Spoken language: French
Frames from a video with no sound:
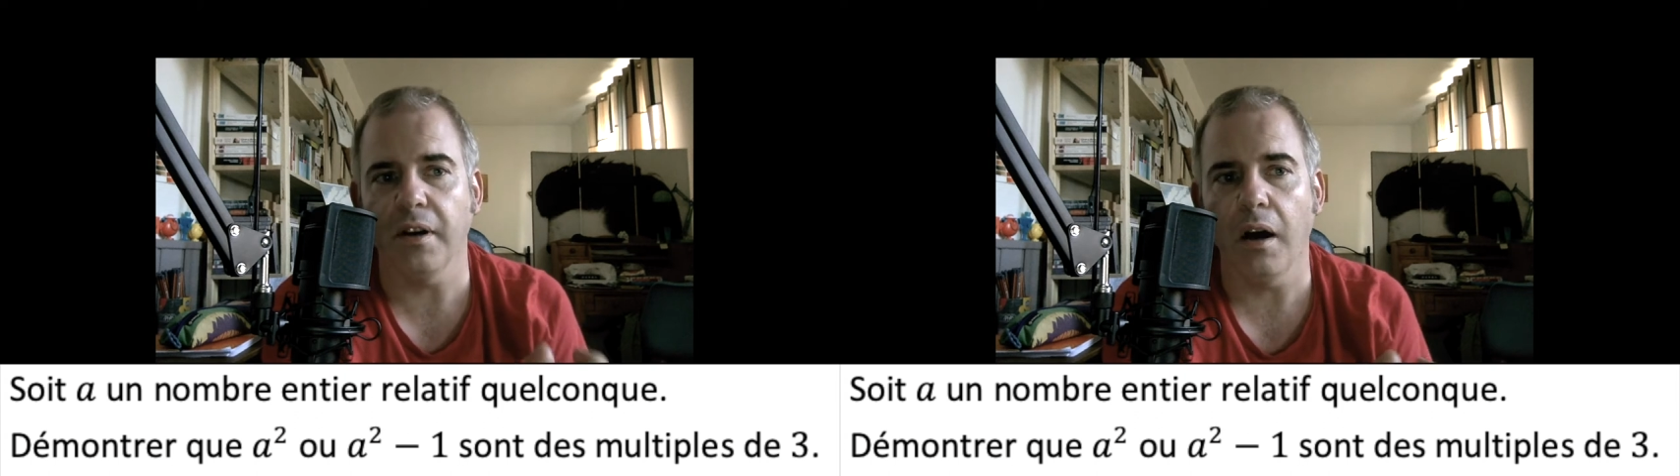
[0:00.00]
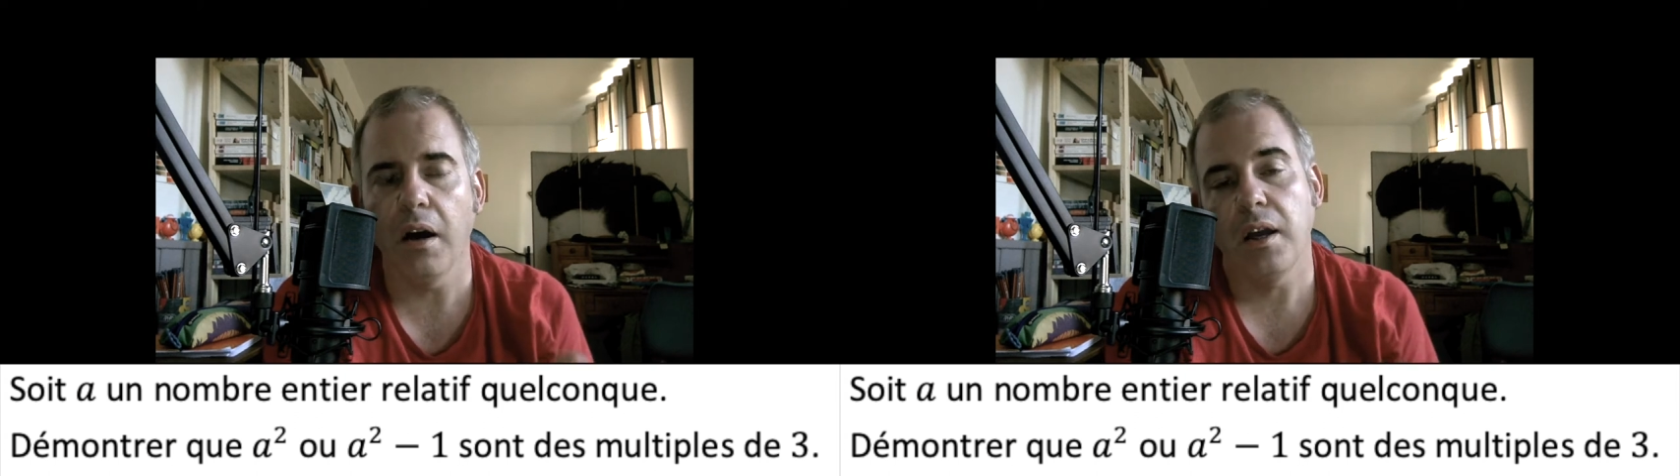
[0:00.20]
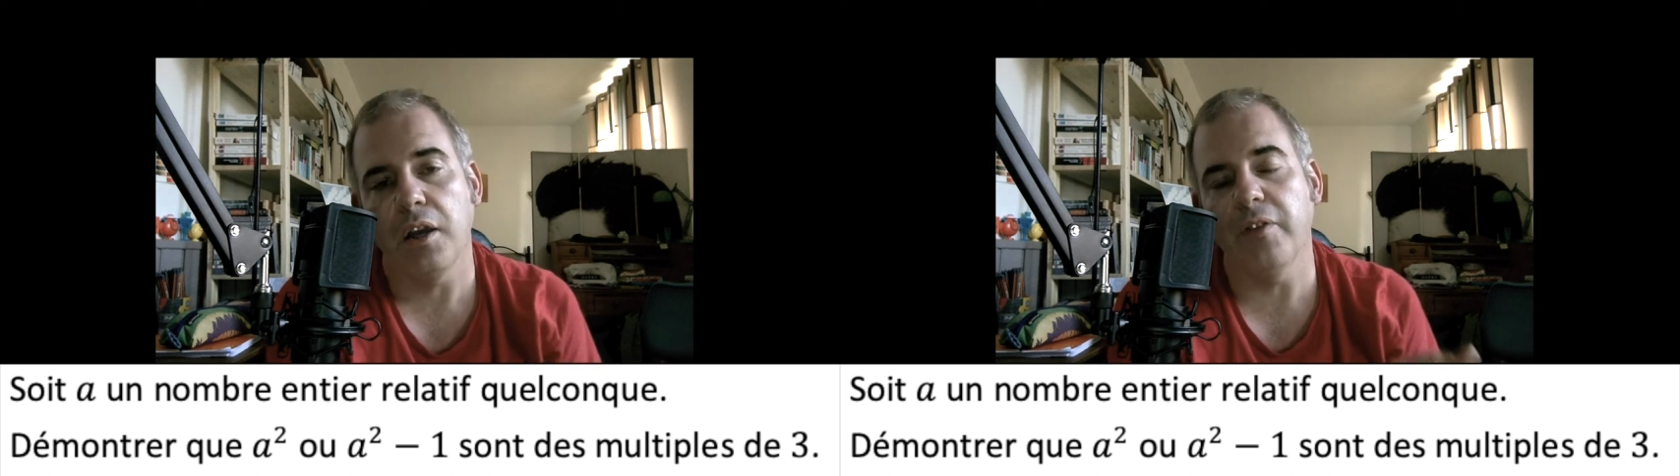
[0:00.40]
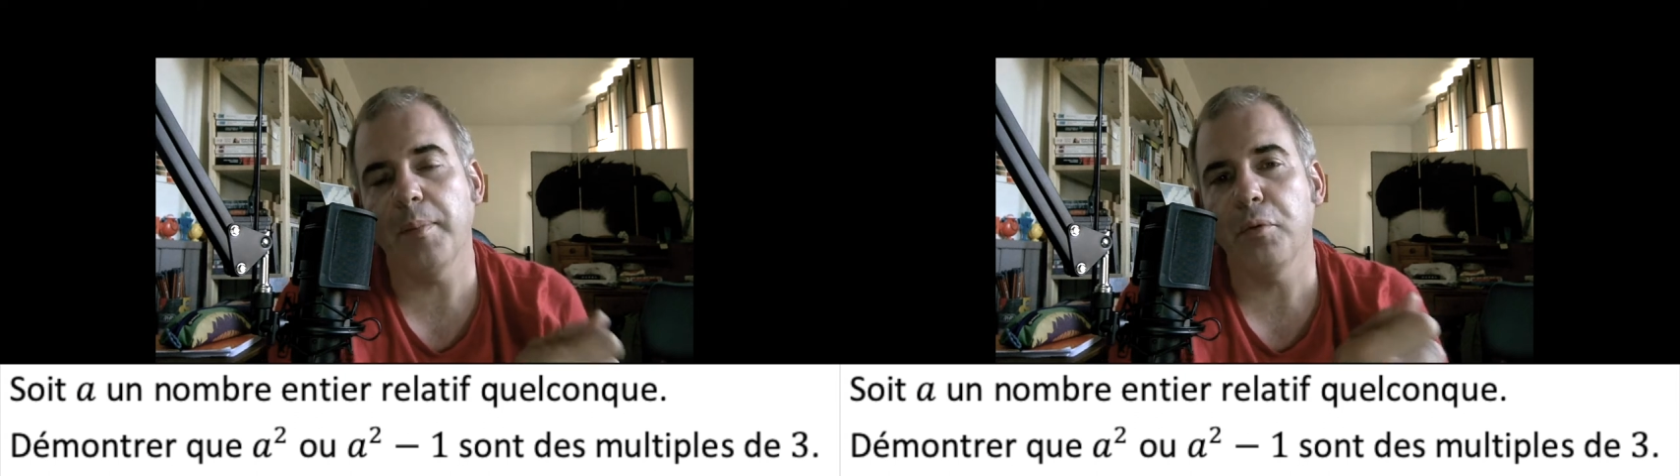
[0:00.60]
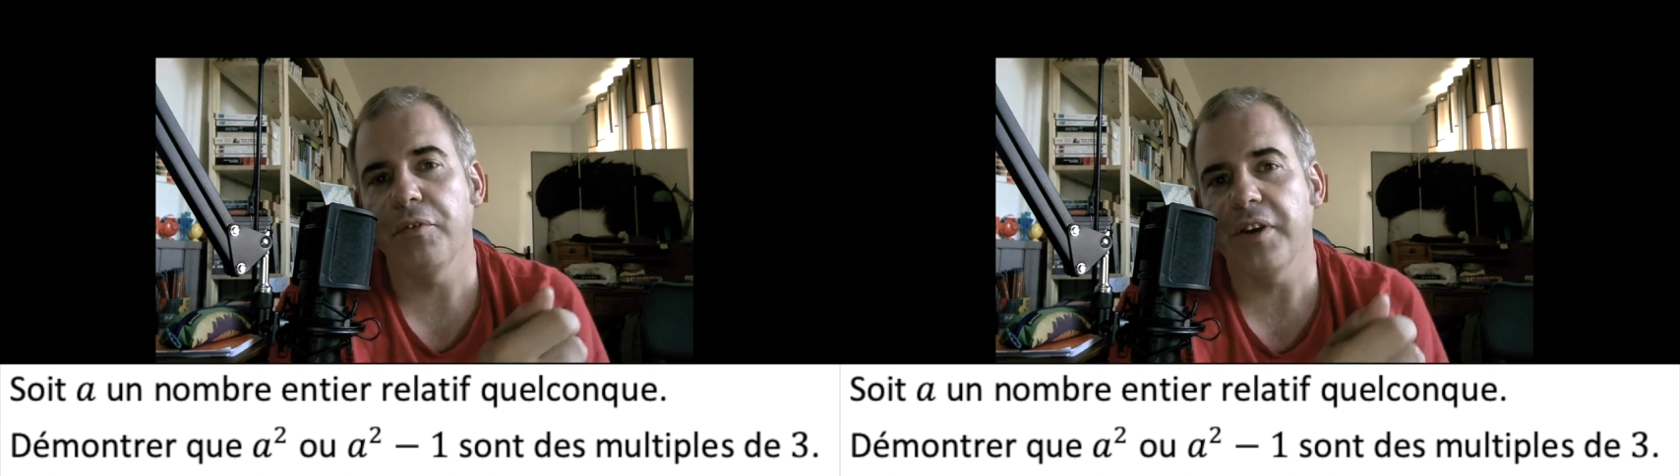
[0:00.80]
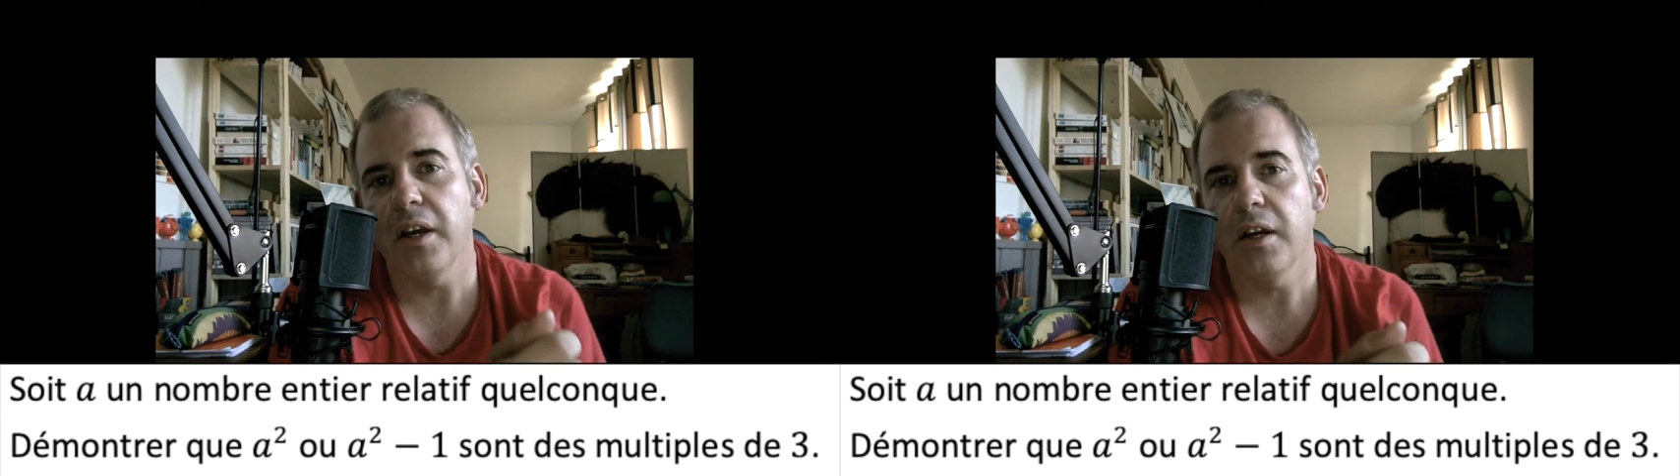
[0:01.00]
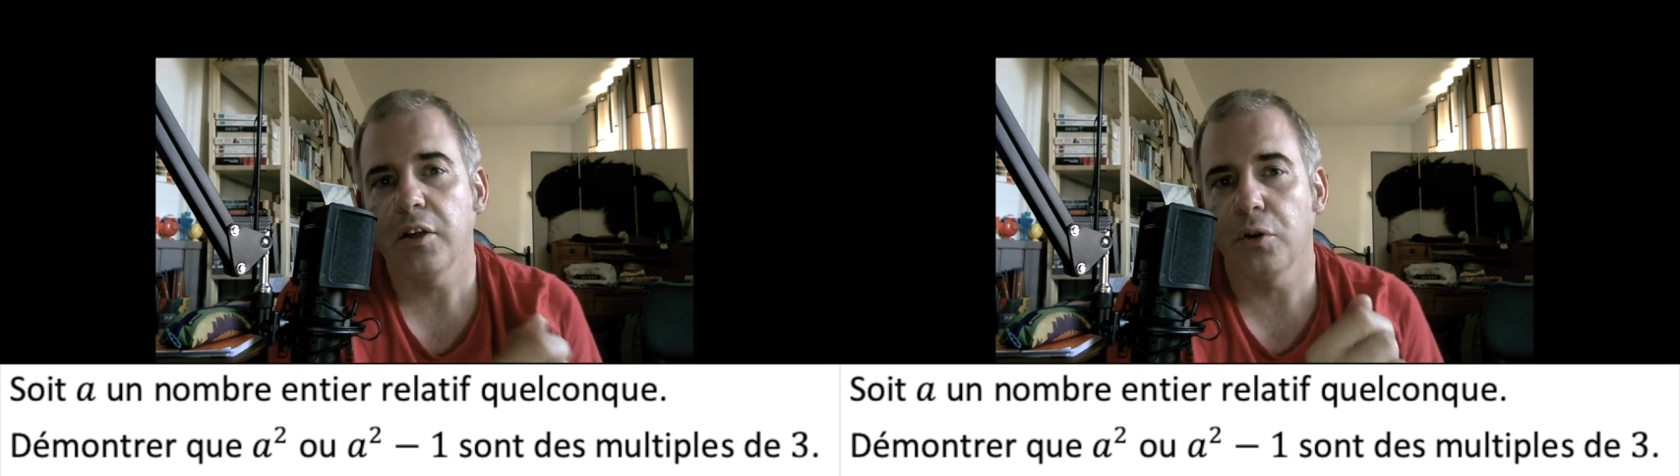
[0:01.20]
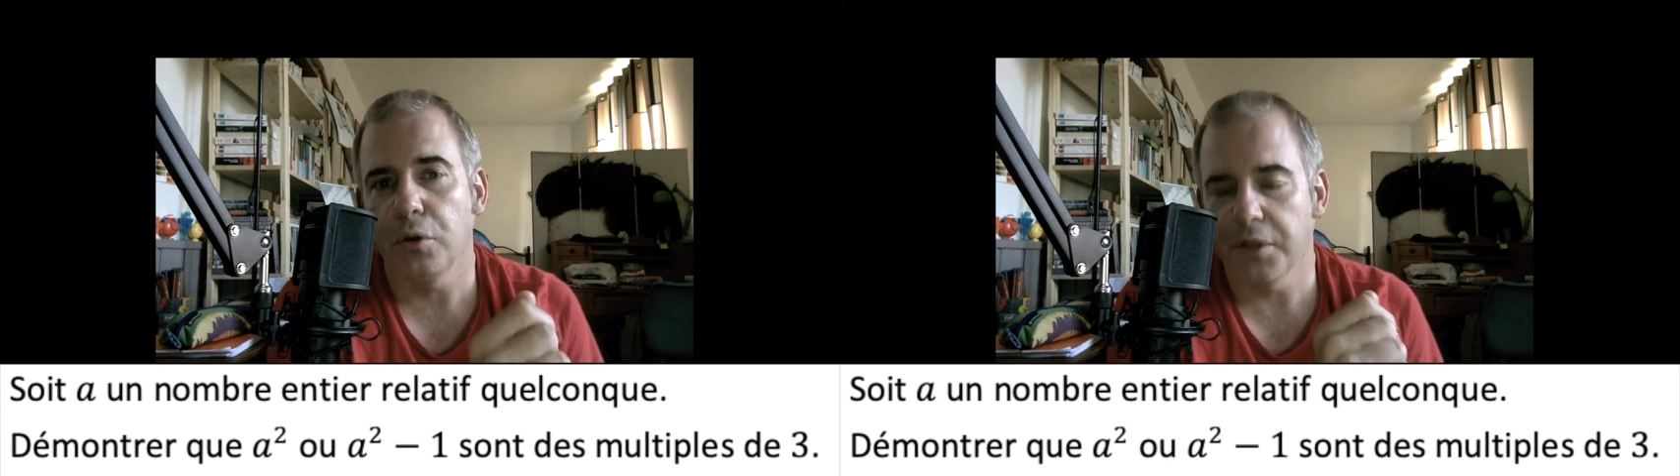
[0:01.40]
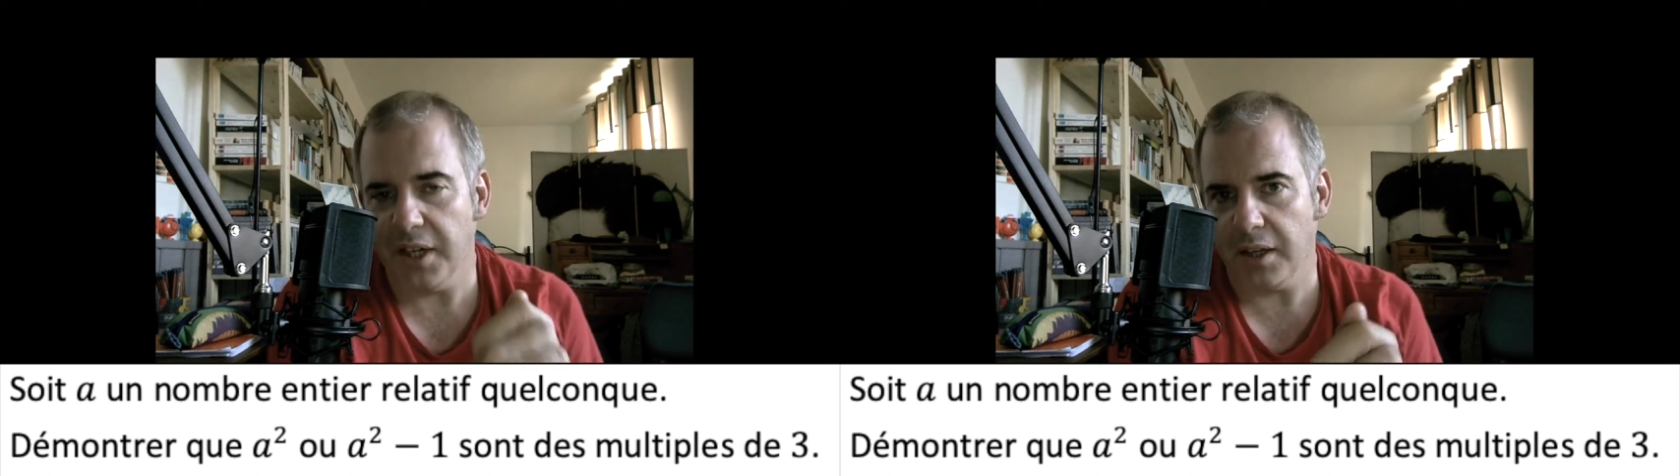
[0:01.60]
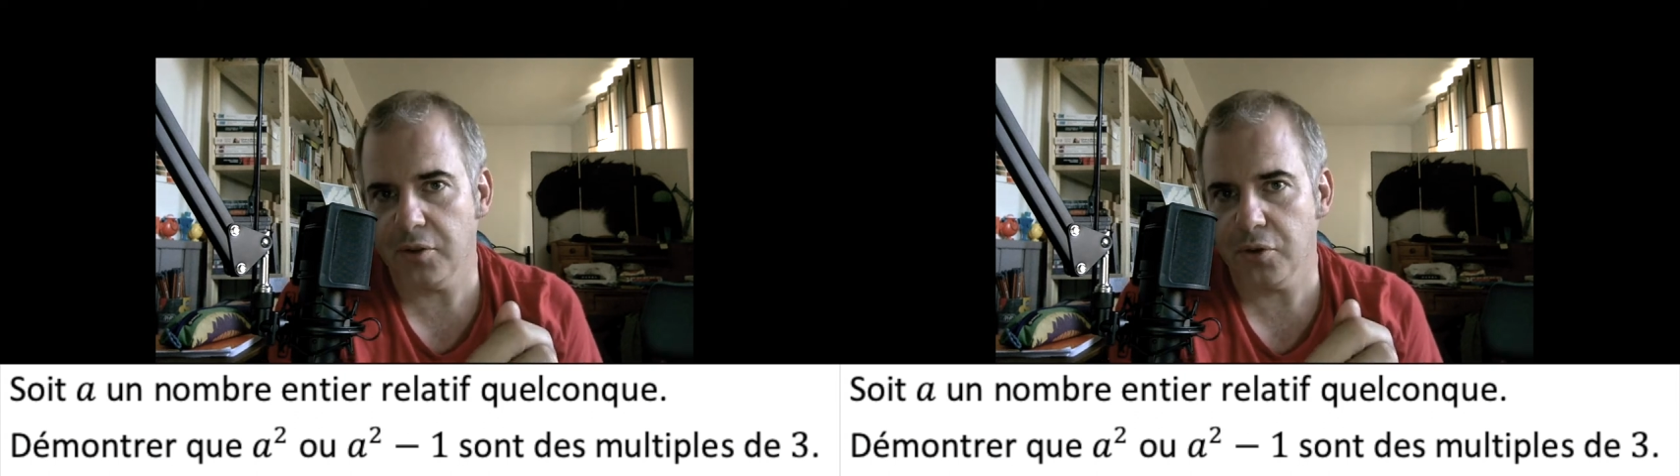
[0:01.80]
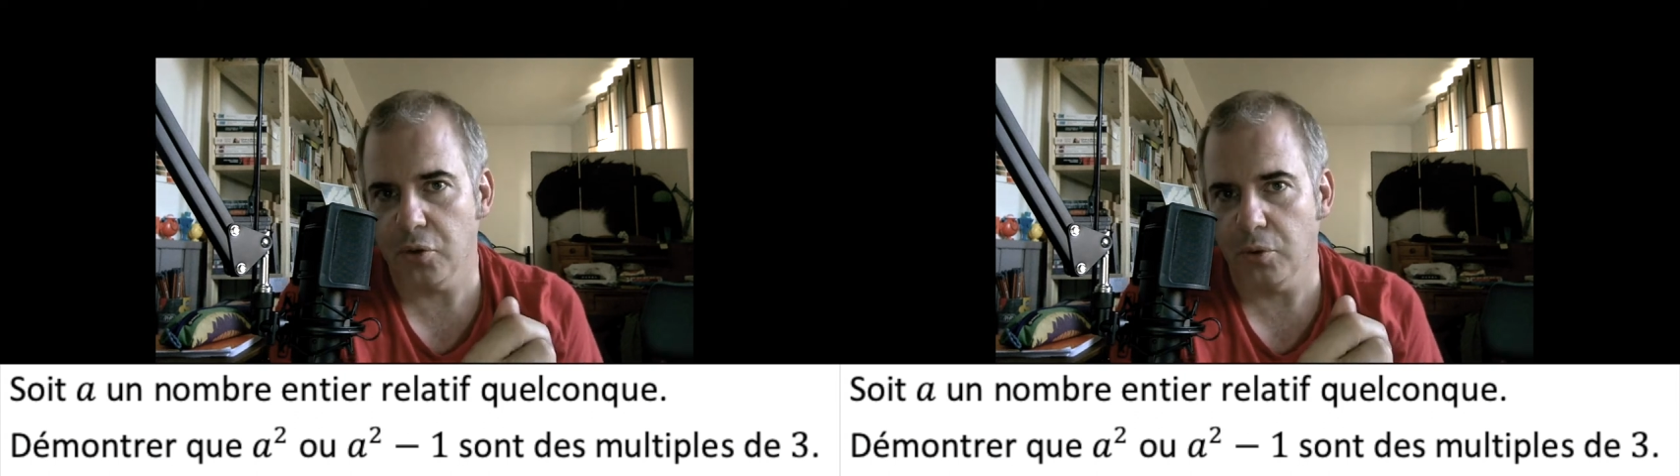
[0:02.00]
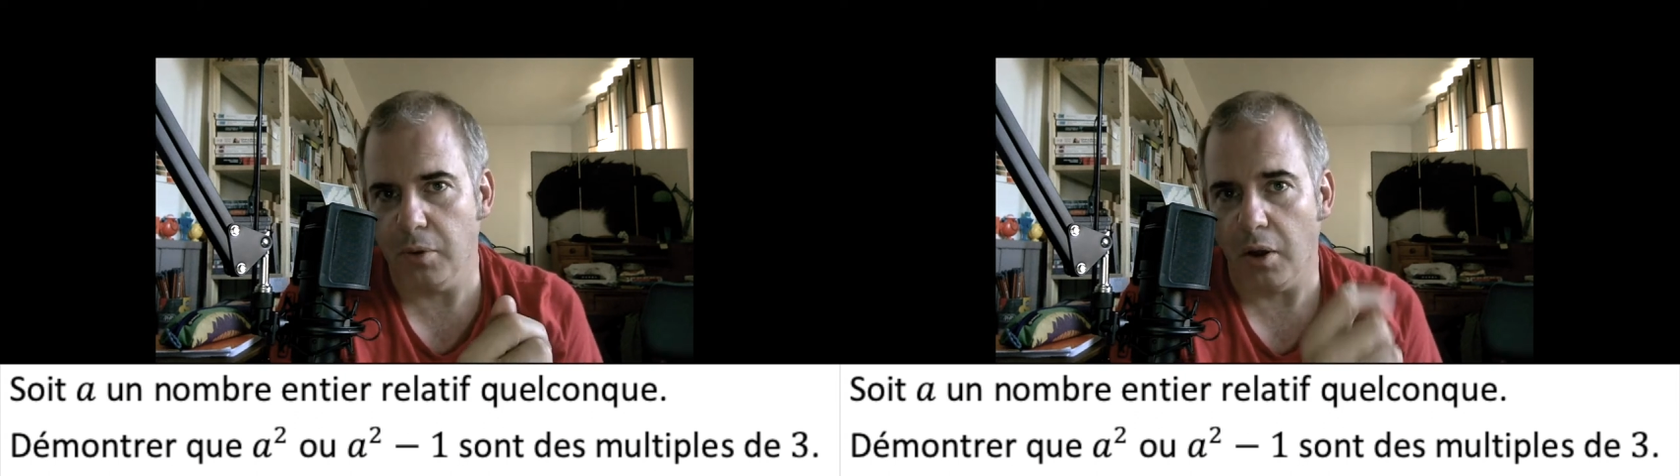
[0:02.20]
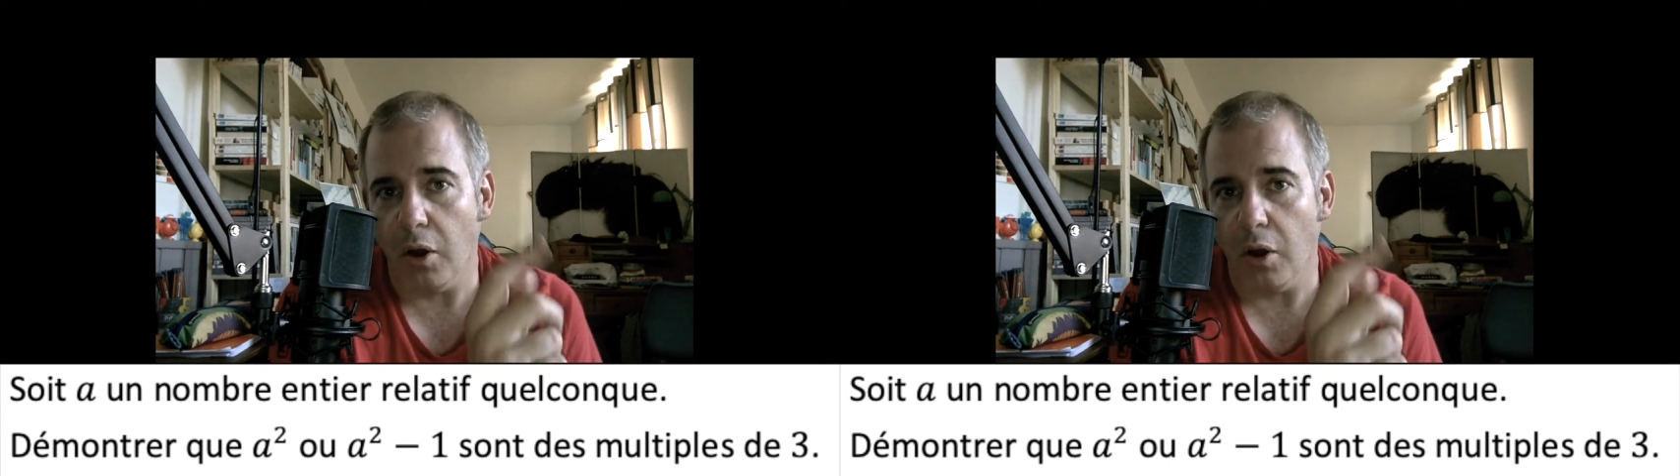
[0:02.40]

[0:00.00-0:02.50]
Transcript: et on va prouver que le carré de ce nombre,